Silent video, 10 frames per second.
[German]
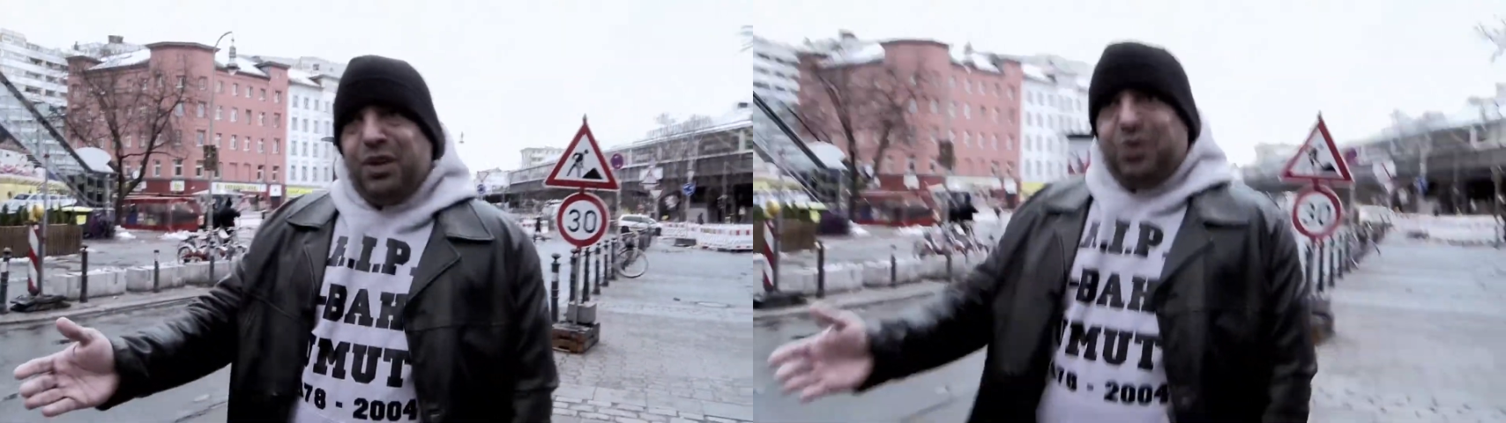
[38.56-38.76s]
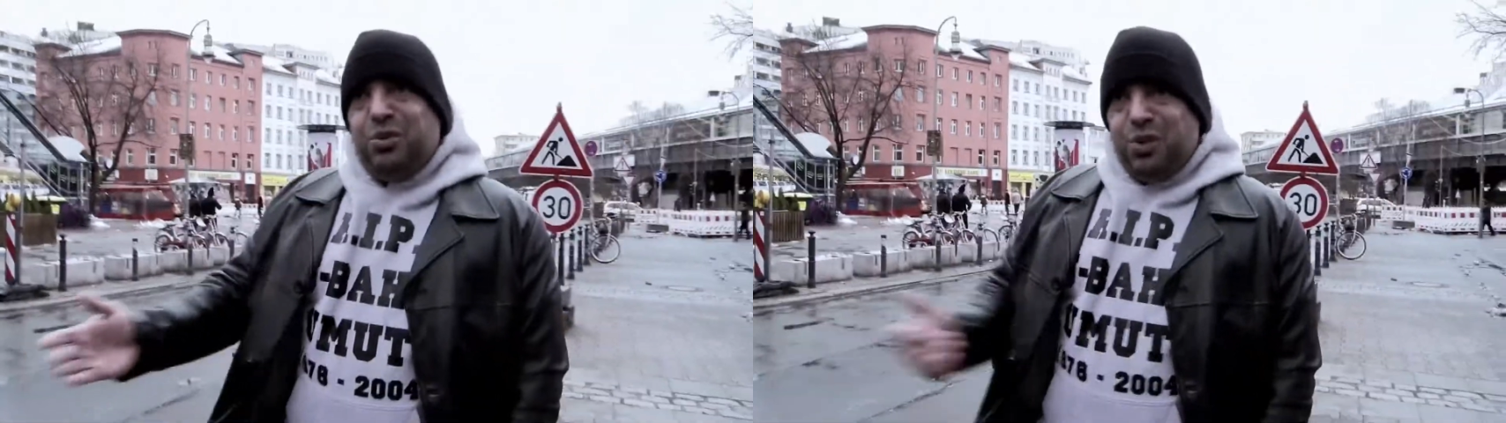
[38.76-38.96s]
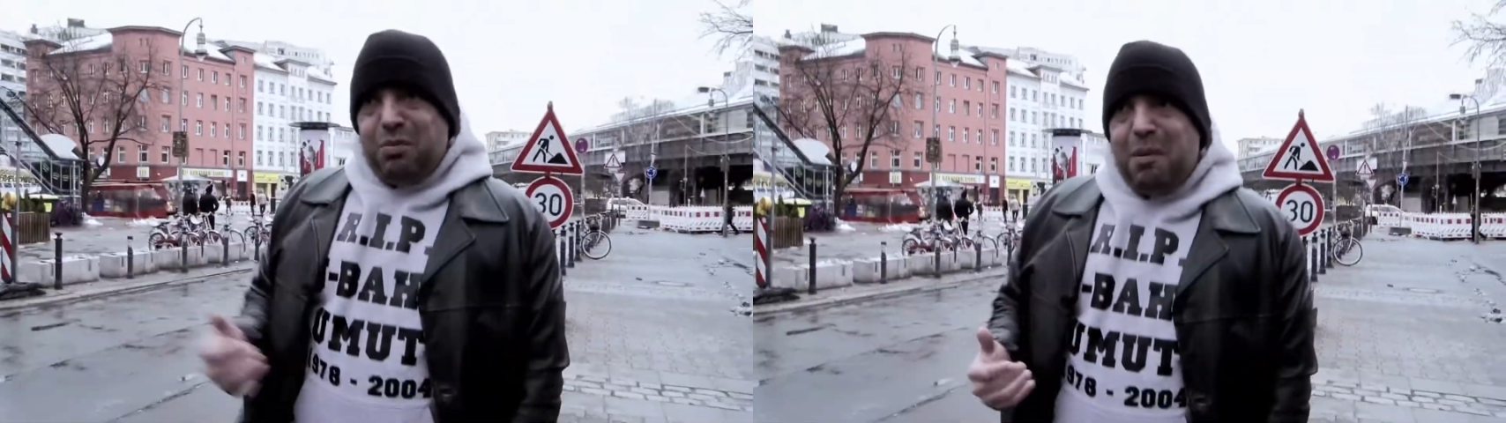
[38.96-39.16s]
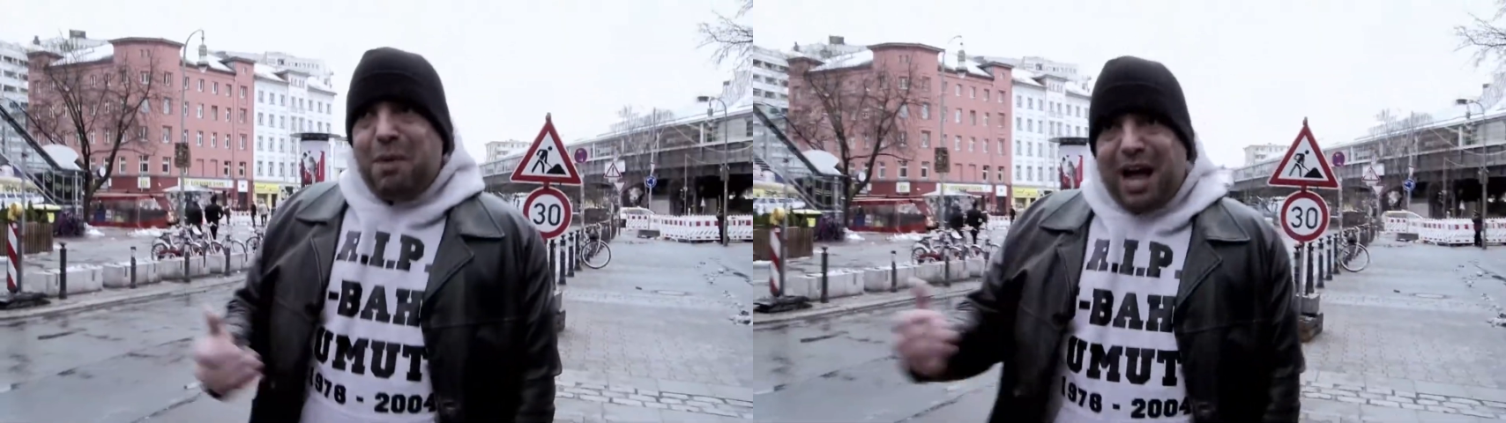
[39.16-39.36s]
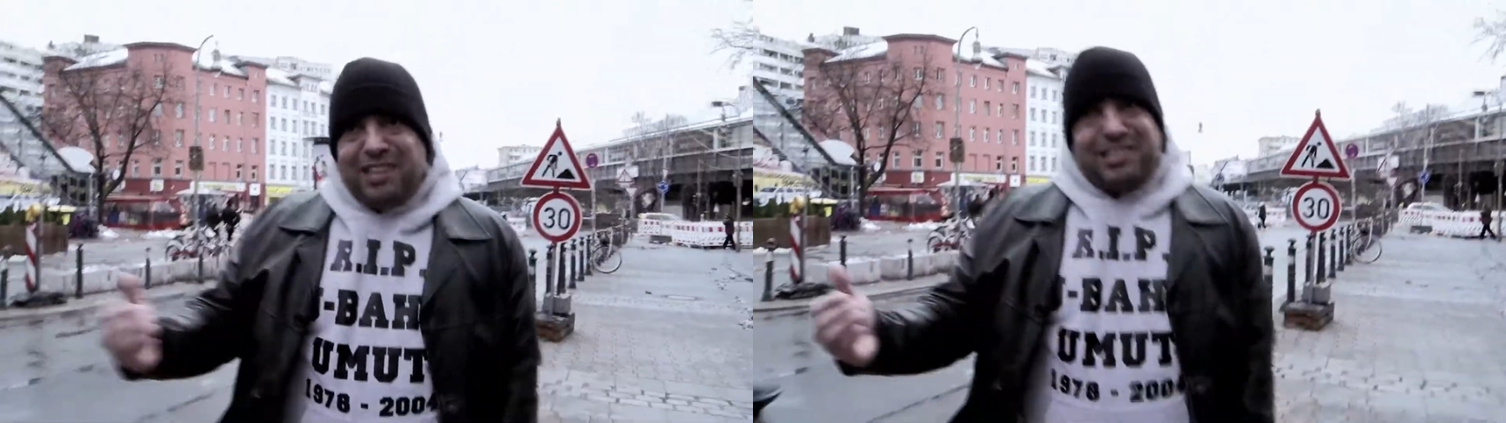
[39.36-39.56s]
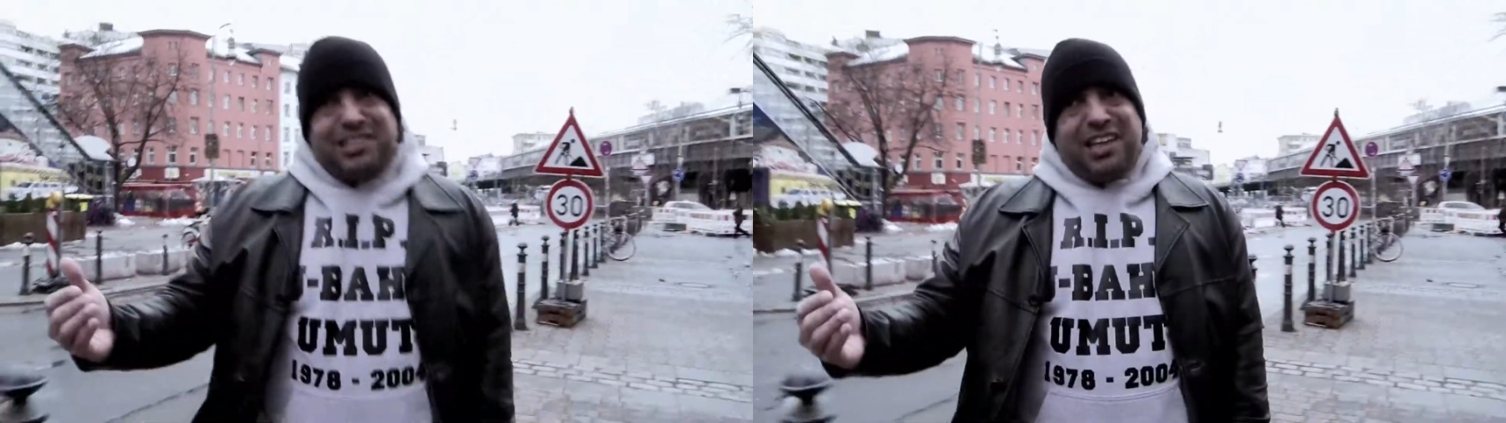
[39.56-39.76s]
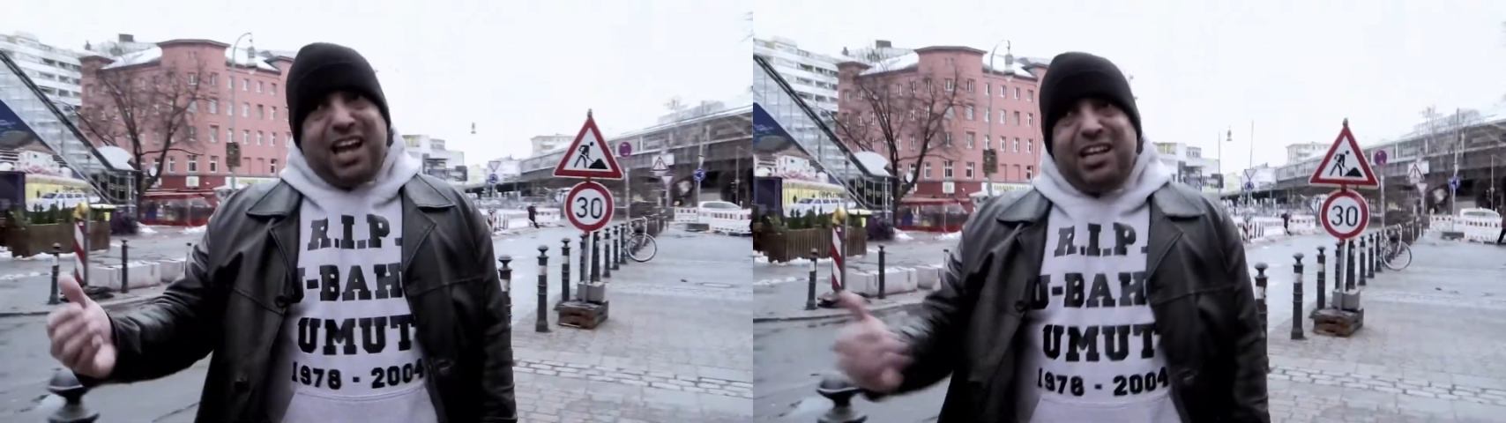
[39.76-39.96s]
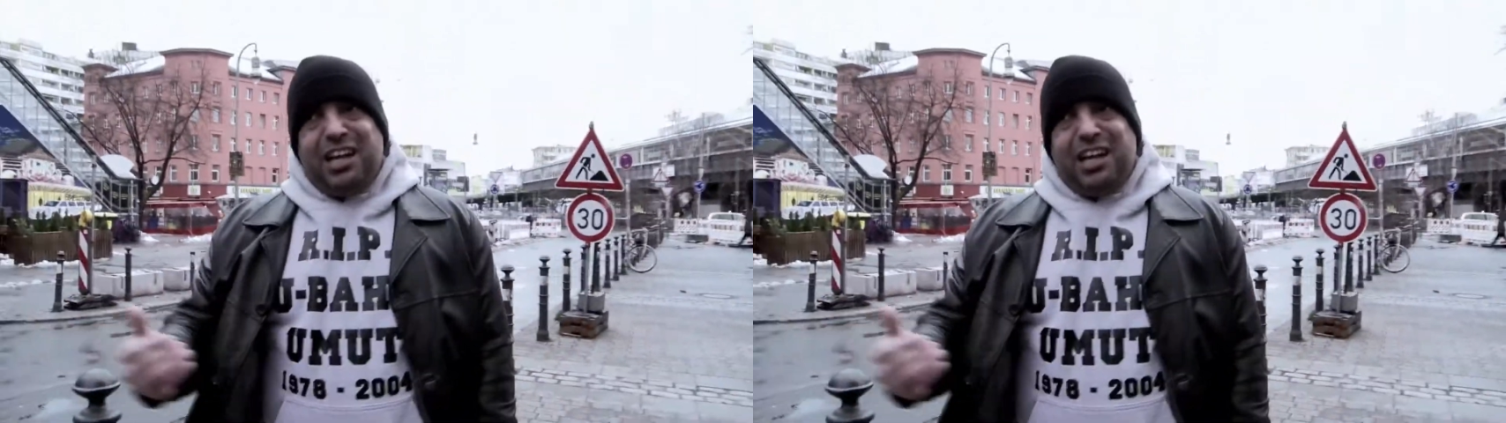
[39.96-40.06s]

genommen, aber hast keine